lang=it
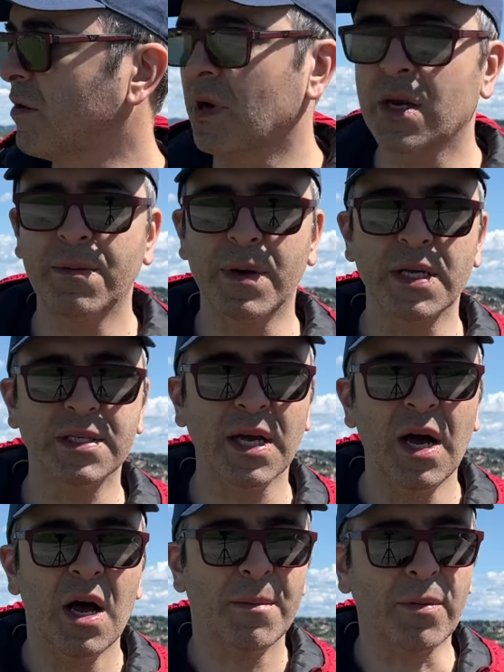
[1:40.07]
una
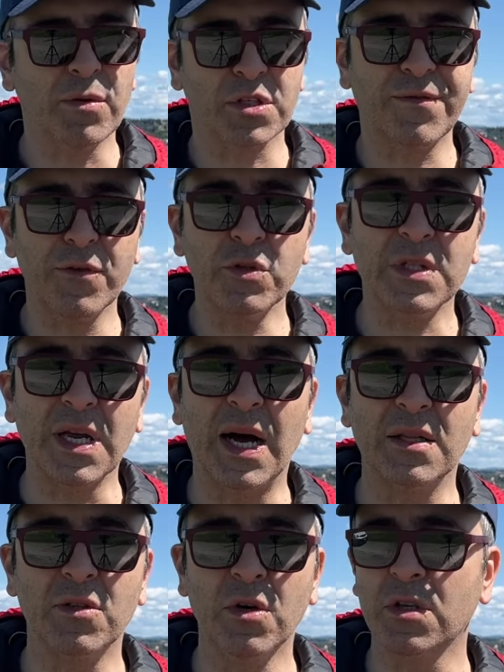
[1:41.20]
ripresa proprio
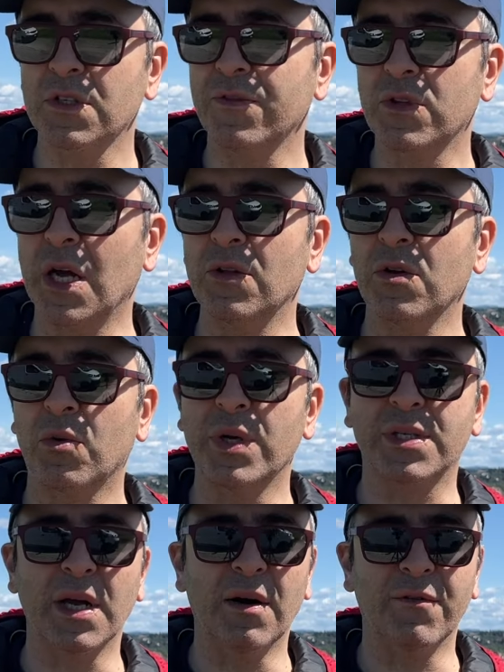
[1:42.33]
sfruttando, sfruttando
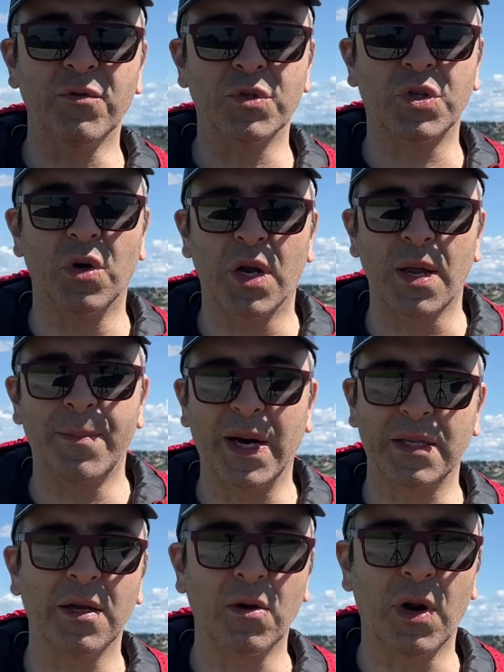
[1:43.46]
questa funzione
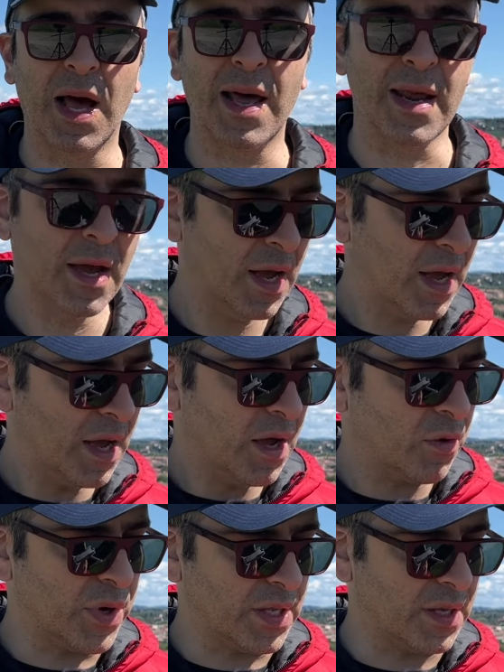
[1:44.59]
particolare.
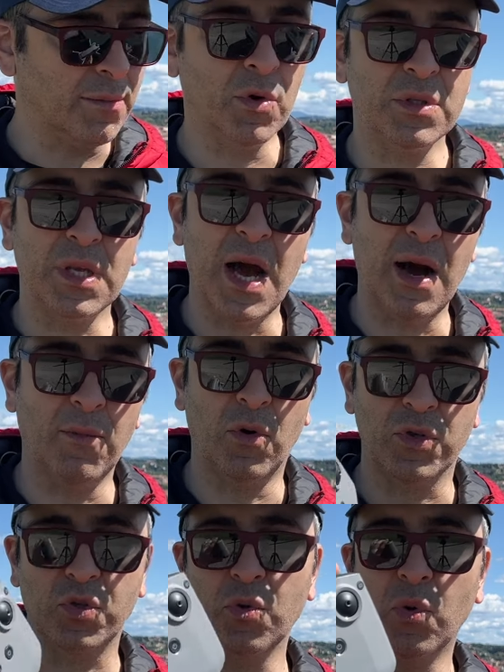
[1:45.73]
Quindi
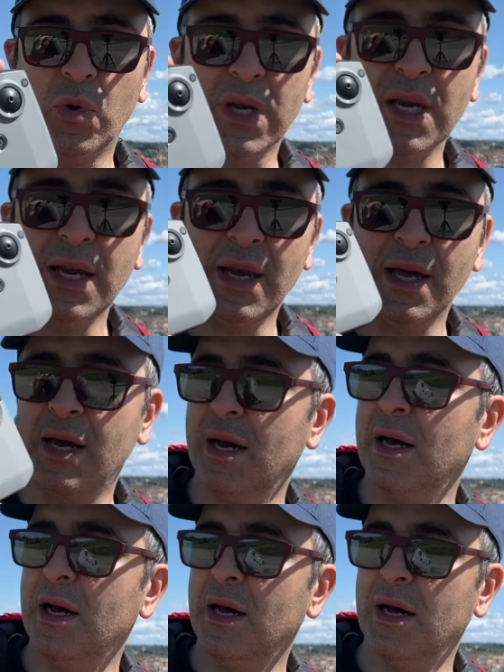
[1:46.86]
montiamo su il
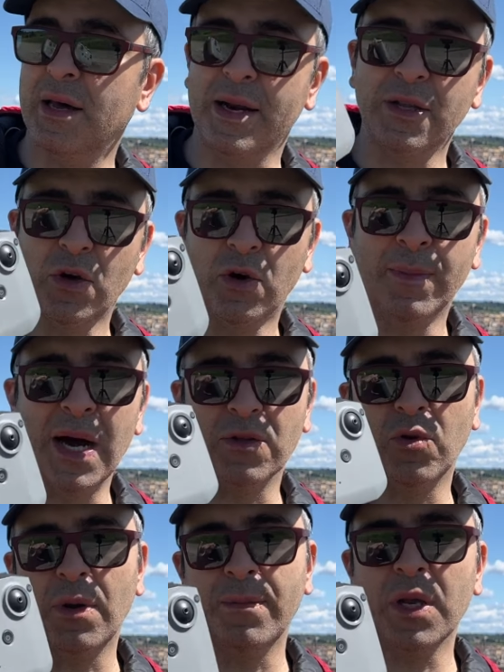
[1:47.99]
eh,
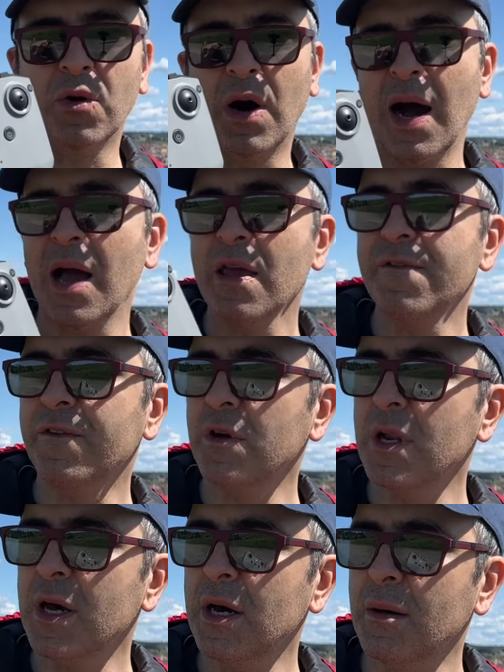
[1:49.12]
radiocomando il mio
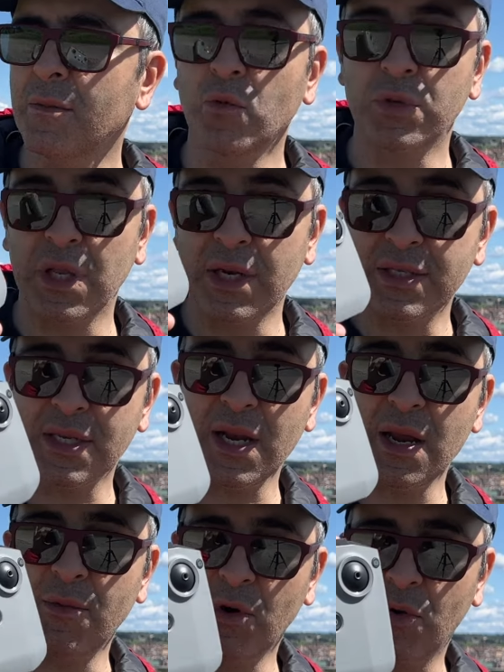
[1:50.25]
iPhone,
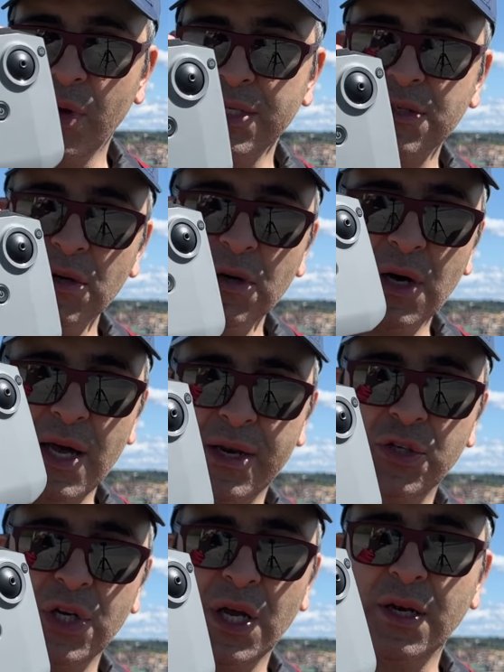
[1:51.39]
utilizzeremo questo
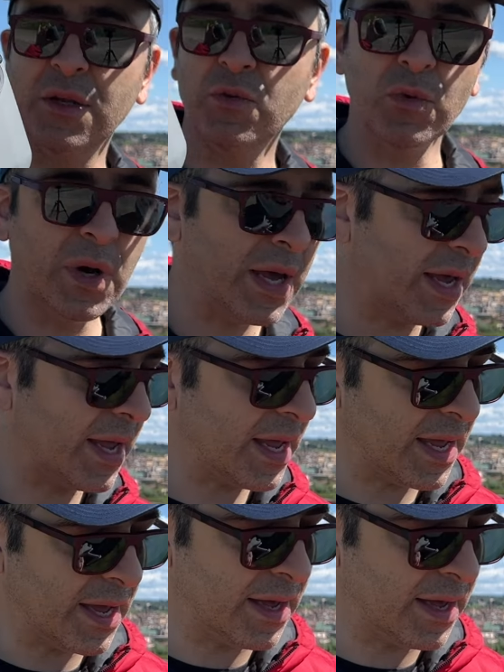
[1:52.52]
RCN2 e